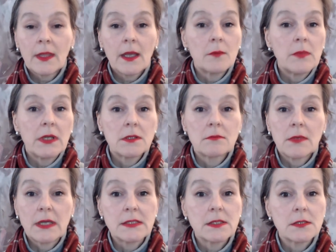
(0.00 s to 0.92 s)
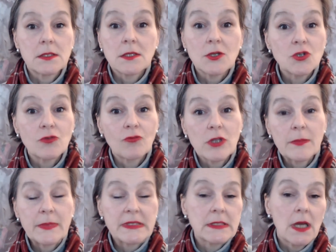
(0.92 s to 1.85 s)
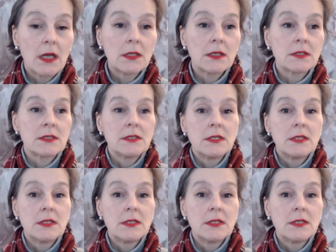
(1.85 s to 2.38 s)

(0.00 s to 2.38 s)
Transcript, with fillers: об этом газета ничего не писала.